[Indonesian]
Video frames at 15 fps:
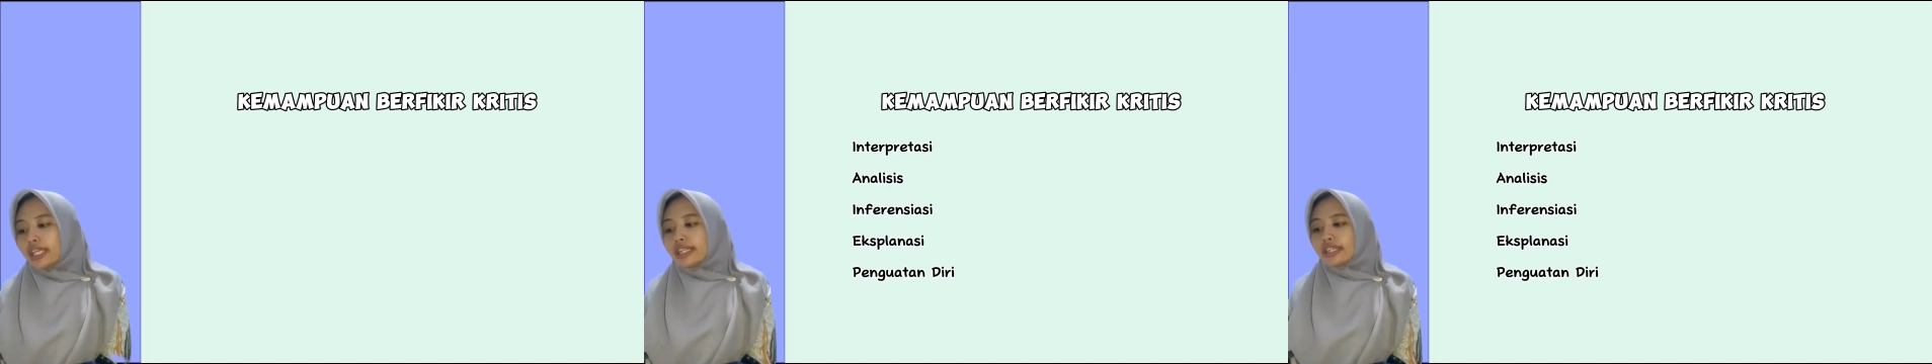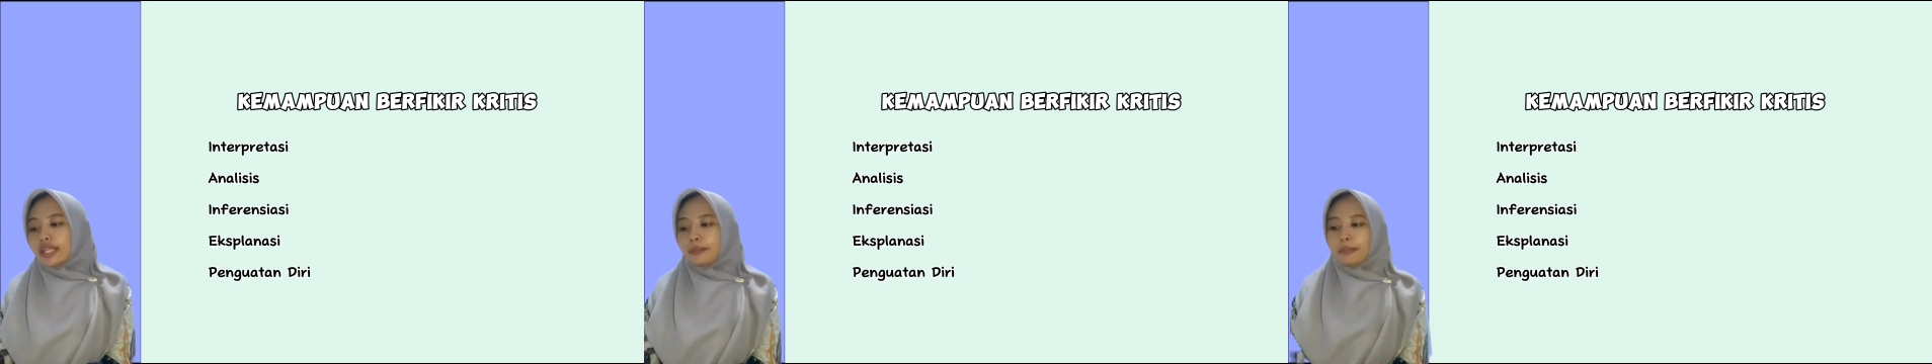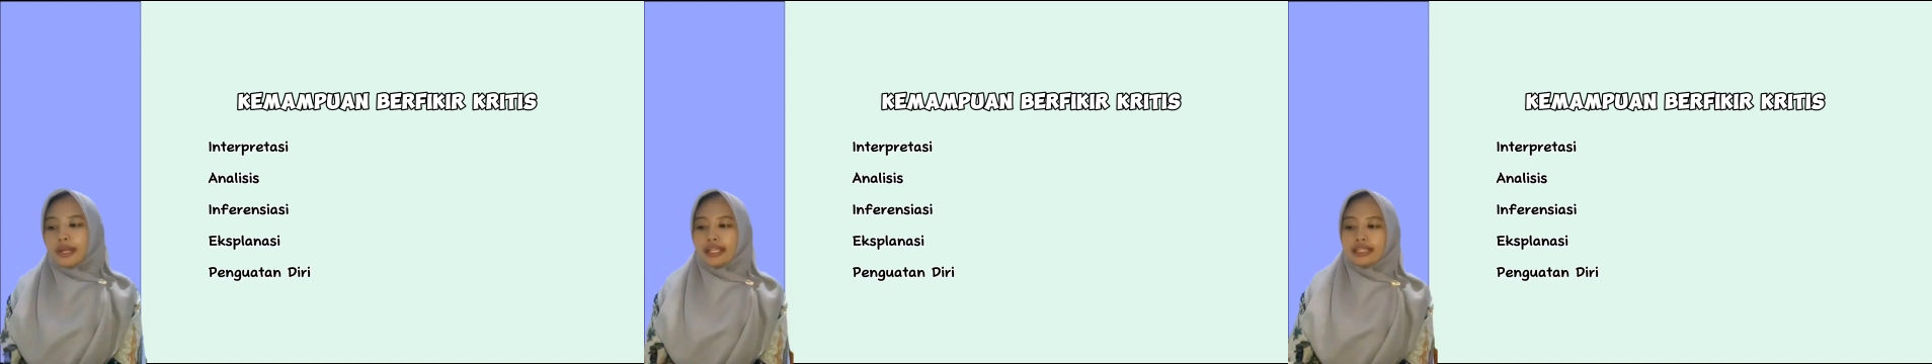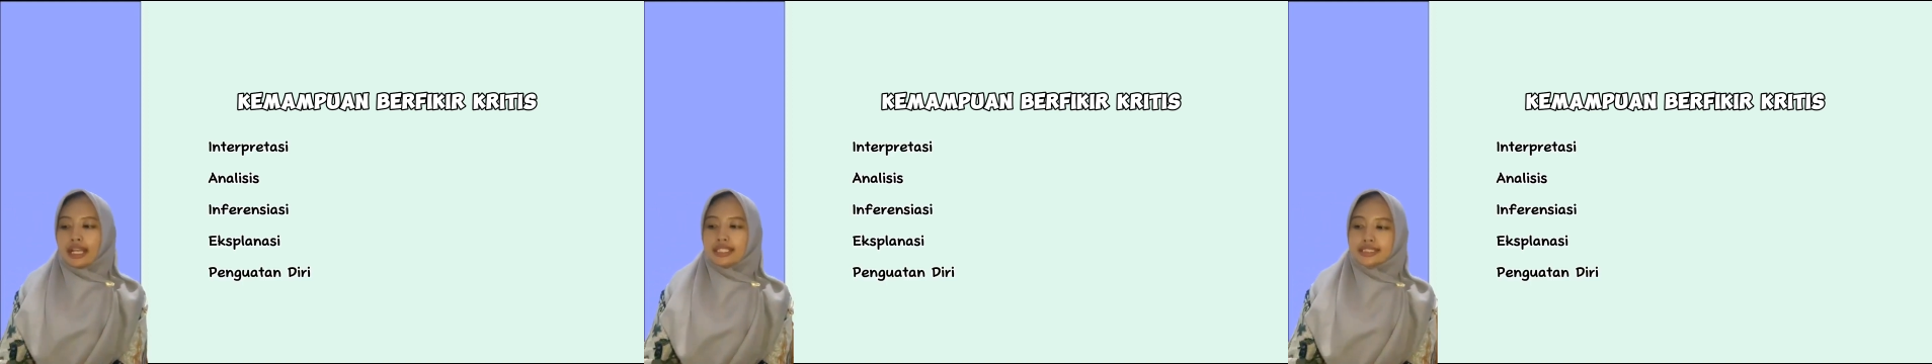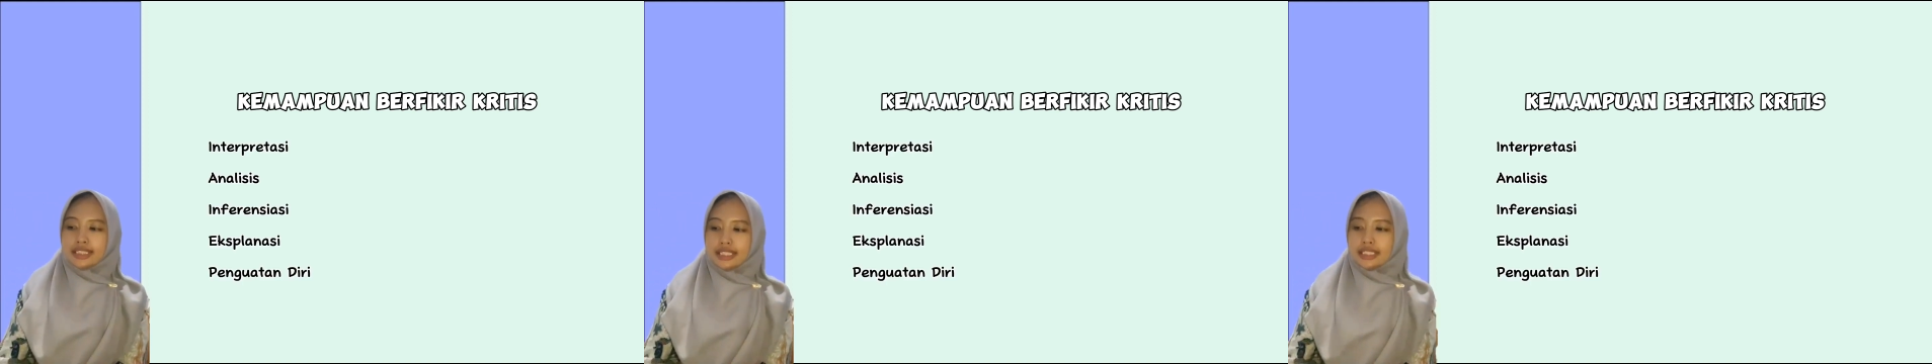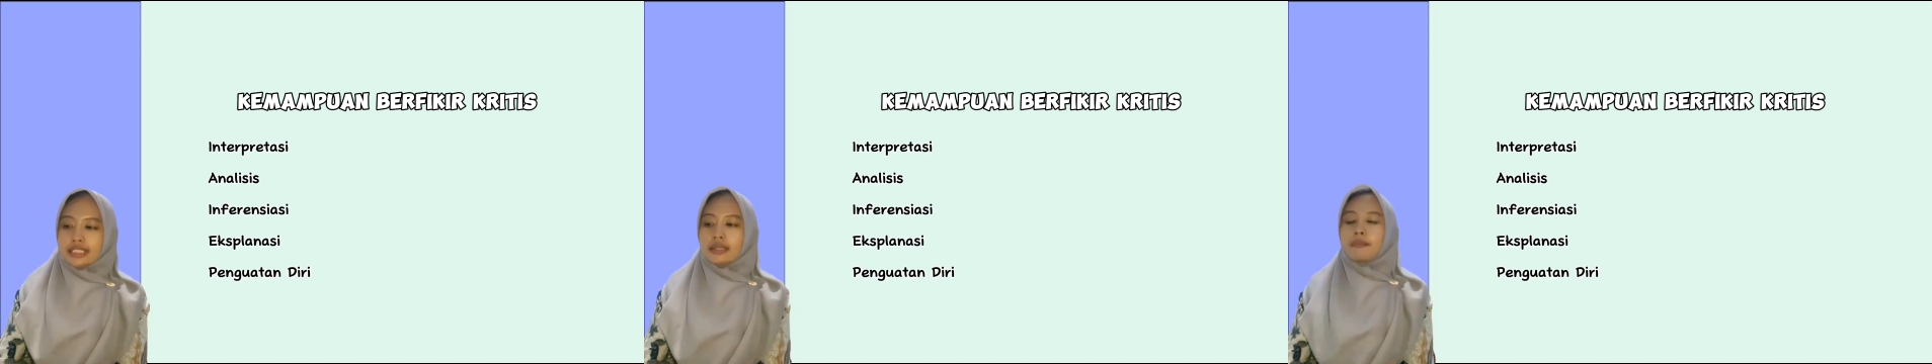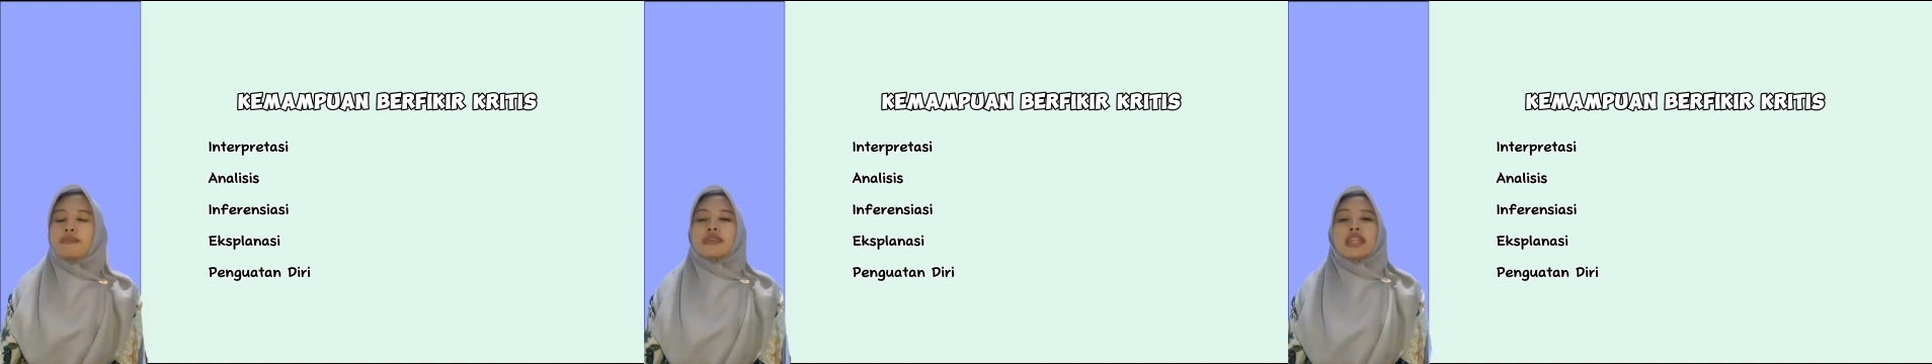interpretasi,